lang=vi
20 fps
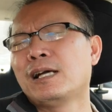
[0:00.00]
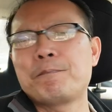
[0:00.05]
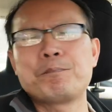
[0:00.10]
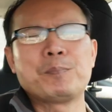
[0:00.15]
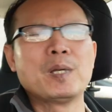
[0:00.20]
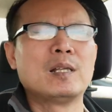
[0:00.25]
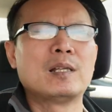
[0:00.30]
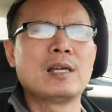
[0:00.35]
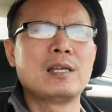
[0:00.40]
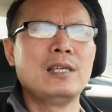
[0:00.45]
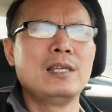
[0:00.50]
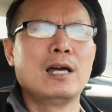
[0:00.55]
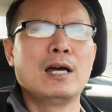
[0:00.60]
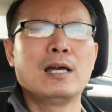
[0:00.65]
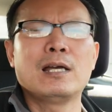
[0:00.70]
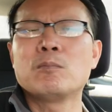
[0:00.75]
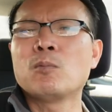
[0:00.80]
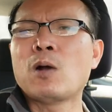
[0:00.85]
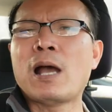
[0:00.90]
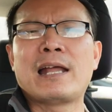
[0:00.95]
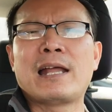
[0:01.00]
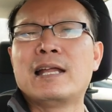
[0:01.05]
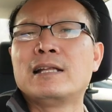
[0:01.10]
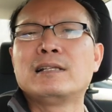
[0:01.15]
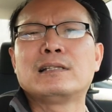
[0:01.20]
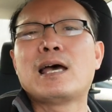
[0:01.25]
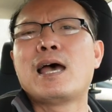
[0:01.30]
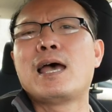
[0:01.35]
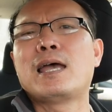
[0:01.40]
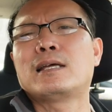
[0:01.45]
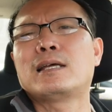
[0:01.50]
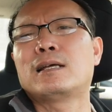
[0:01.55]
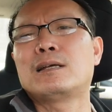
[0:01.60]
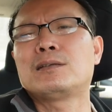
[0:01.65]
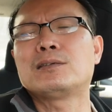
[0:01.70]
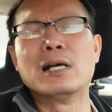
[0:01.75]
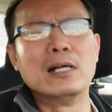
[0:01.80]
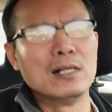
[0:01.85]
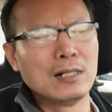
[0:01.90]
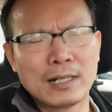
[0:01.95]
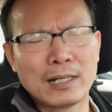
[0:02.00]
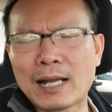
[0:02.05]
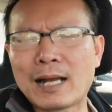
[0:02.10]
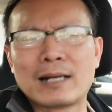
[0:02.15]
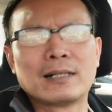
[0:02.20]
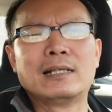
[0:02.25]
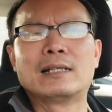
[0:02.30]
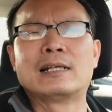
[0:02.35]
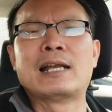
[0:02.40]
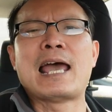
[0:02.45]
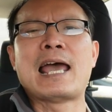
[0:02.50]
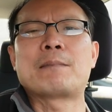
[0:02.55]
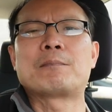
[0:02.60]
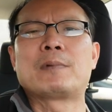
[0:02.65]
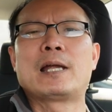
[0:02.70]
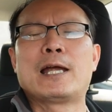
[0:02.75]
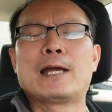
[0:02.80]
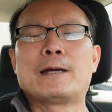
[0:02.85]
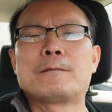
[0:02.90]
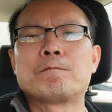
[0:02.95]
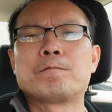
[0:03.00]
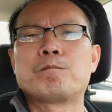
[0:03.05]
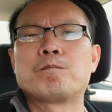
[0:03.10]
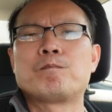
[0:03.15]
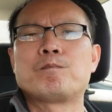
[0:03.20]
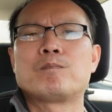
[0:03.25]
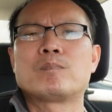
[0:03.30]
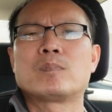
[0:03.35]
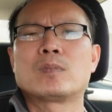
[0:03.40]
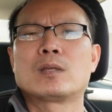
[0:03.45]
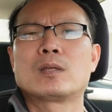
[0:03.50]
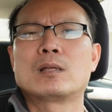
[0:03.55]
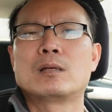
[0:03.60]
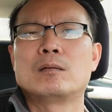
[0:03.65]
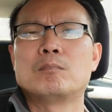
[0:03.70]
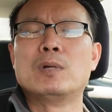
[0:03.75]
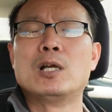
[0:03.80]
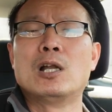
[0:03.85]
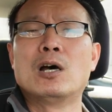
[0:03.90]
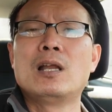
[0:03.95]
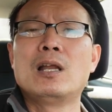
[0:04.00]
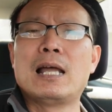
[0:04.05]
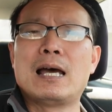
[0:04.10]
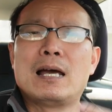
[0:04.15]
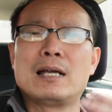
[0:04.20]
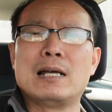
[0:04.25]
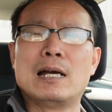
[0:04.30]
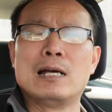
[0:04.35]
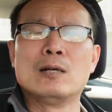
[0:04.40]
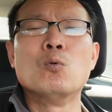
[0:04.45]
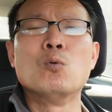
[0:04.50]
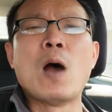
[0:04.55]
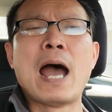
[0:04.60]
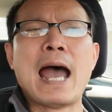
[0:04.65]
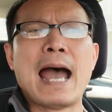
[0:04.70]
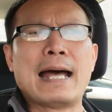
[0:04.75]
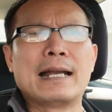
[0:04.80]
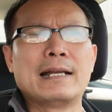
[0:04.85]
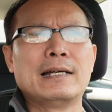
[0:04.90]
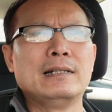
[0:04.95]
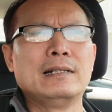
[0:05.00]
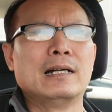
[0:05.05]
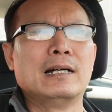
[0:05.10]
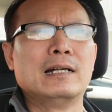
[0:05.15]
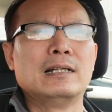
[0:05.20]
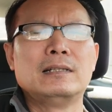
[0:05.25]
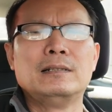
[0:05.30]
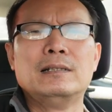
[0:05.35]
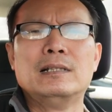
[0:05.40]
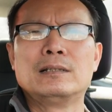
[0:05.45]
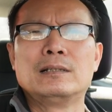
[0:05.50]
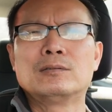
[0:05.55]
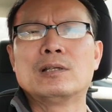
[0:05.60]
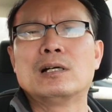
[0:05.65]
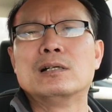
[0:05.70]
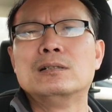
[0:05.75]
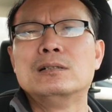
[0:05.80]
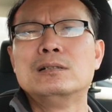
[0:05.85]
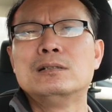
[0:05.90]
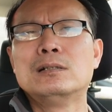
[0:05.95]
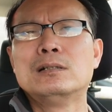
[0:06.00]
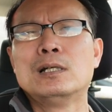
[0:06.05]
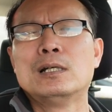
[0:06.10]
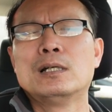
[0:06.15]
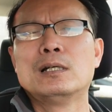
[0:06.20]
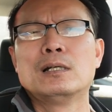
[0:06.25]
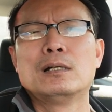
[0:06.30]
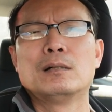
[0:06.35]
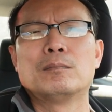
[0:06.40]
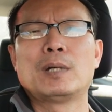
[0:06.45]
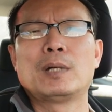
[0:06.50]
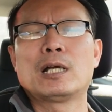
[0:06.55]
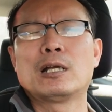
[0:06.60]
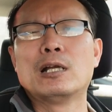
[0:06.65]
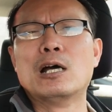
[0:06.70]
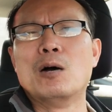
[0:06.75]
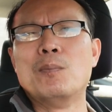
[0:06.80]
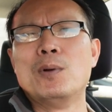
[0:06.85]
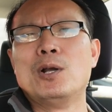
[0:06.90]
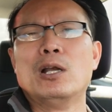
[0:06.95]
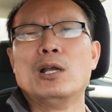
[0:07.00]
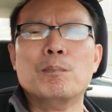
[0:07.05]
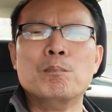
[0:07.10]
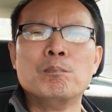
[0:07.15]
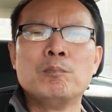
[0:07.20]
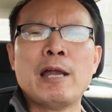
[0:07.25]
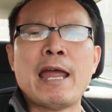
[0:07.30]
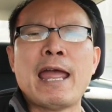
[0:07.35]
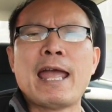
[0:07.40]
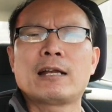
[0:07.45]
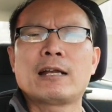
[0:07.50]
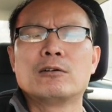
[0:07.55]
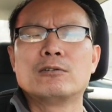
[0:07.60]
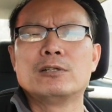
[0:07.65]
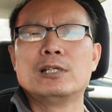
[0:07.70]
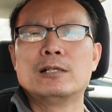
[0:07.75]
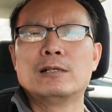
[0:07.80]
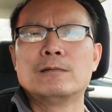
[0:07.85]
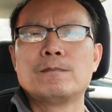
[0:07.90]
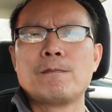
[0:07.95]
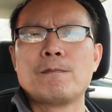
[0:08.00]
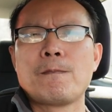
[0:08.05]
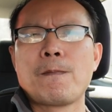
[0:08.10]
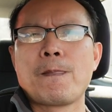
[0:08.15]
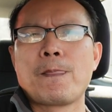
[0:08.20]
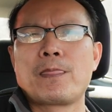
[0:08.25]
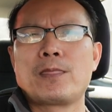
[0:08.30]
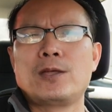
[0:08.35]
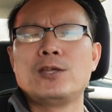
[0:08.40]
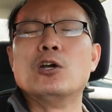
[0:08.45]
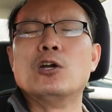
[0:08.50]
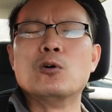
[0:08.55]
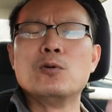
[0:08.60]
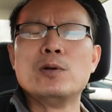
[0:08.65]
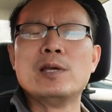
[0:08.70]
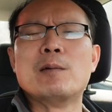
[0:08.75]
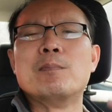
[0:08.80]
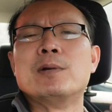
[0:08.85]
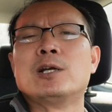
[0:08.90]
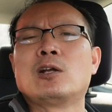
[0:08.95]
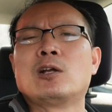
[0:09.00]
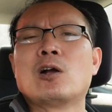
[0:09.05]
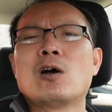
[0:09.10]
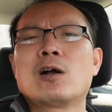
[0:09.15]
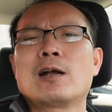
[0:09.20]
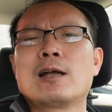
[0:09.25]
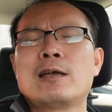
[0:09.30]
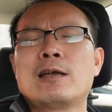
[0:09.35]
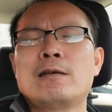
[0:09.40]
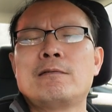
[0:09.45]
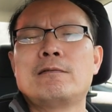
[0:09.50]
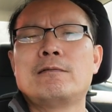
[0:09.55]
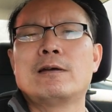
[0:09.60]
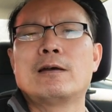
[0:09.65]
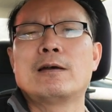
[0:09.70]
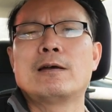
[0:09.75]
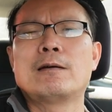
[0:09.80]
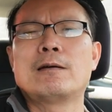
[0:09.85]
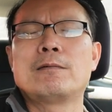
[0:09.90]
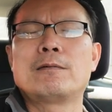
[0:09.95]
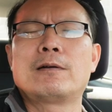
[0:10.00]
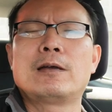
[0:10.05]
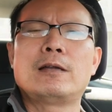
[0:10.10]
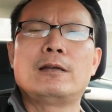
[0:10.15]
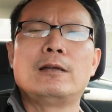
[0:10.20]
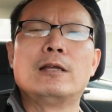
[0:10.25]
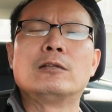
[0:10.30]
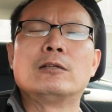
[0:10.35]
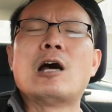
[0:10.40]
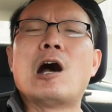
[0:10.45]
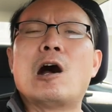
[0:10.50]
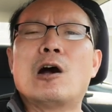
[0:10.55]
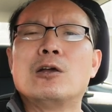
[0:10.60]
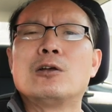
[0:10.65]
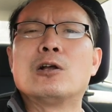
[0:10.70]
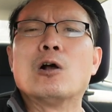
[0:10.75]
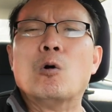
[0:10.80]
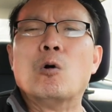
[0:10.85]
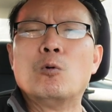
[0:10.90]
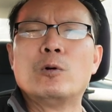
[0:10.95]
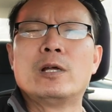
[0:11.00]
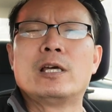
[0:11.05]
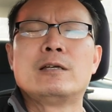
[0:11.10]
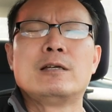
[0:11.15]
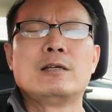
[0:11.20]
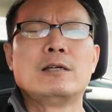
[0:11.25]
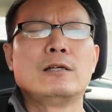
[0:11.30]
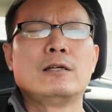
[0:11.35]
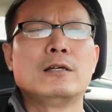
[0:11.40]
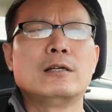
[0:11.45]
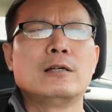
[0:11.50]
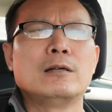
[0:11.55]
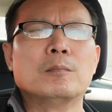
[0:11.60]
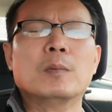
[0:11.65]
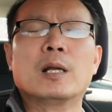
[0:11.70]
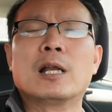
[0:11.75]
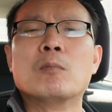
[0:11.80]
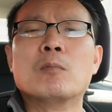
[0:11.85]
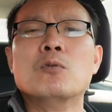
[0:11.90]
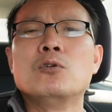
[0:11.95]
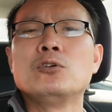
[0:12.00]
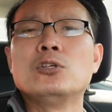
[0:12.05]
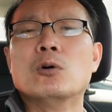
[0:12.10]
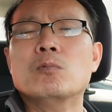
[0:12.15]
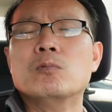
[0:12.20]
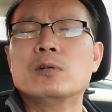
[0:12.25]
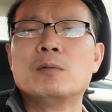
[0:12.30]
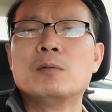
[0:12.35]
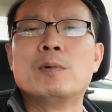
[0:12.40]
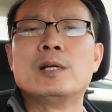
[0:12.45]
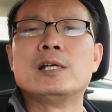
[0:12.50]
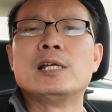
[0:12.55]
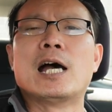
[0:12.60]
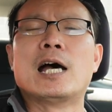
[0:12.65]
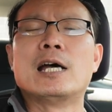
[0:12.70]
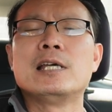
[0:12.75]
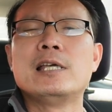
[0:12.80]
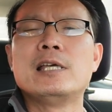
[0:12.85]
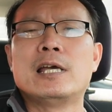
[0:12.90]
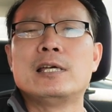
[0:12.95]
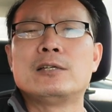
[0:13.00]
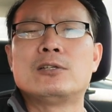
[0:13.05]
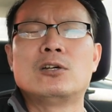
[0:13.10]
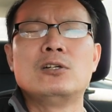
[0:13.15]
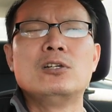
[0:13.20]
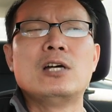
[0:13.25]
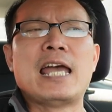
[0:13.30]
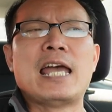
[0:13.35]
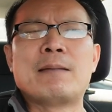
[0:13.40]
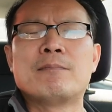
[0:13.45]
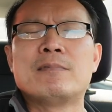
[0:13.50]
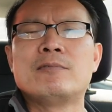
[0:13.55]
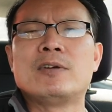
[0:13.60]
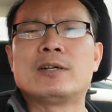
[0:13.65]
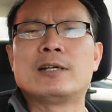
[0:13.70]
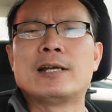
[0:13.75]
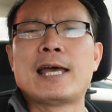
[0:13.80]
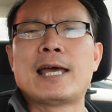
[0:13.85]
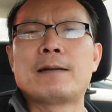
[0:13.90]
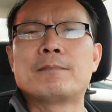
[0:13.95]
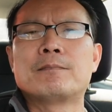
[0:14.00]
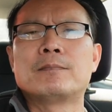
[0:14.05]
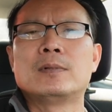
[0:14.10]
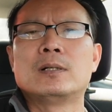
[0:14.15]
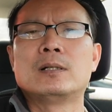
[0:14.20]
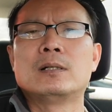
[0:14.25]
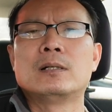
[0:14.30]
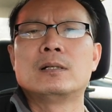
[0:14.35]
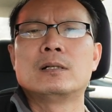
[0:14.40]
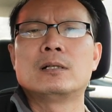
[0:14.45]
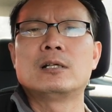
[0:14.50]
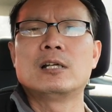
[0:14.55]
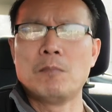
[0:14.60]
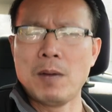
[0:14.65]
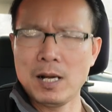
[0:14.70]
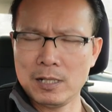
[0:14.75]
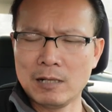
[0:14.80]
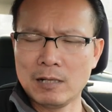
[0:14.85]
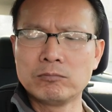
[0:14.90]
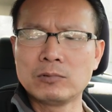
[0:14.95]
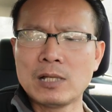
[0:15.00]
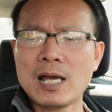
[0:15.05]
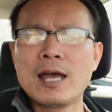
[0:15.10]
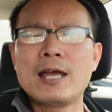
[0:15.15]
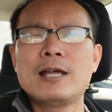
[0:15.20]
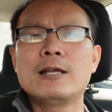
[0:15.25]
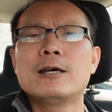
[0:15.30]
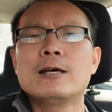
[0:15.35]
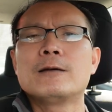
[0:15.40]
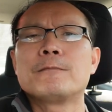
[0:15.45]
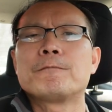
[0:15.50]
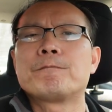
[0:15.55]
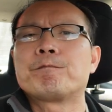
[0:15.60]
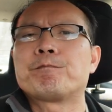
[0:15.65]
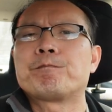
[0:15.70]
khắp trên thế giới không có ai đánh thế đó trừ cái thằng Việt Nam ra mình nói là gửi quà đó gửi điện tử mấy cái đồ mình lụm gác rồi vậy đó ví dụ bây giờ mình có cái à, cái điện thoại cũ đi mình không muốn dùng đi mình gửi về cho đứa em ở Việt Nam nó bất đóng thế đó